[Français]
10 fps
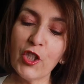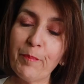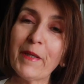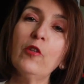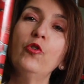J'ai
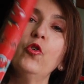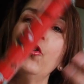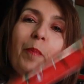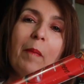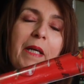pris
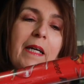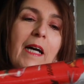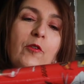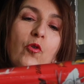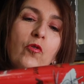du papier
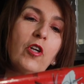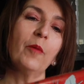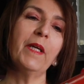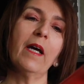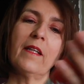cadeau,
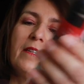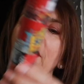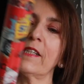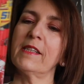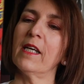comme il y a un
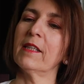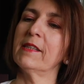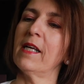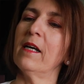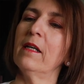anniversaire, et
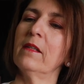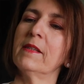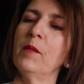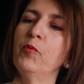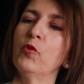ça,
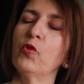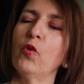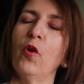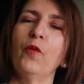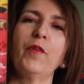c'est
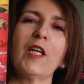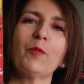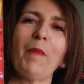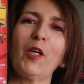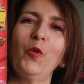plutôt
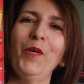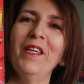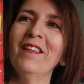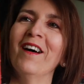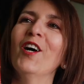Flash
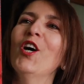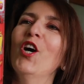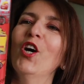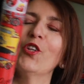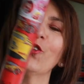McQueen.
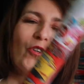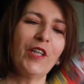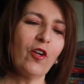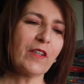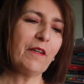
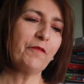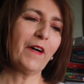Donc il en est